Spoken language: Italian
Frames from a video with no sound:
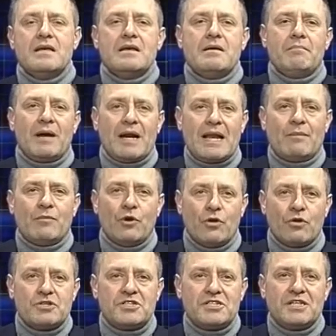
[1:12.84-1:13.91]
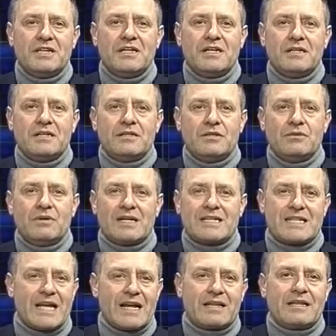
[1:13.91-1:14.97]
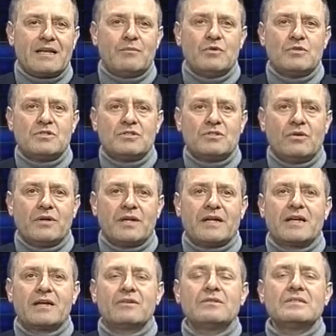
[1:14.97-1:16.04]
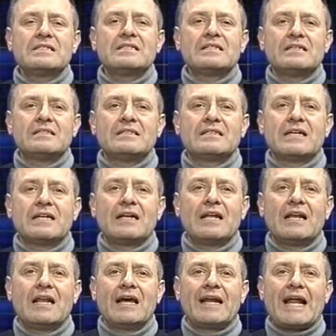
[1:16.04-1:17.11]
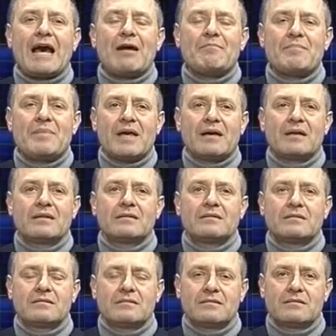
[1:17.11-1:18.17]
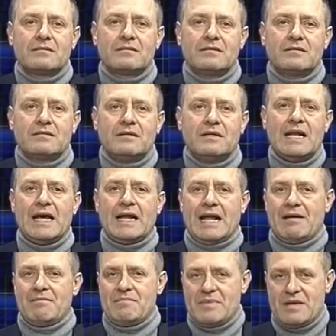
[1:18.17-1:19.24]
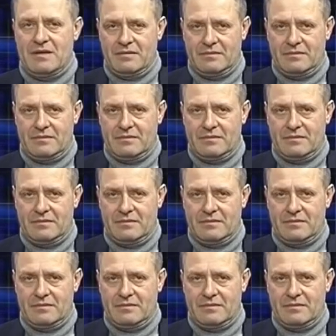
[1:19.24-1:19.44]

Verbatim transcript: Parliamo oggi di una certa emozione che consiste nella rabbia. La rabbia.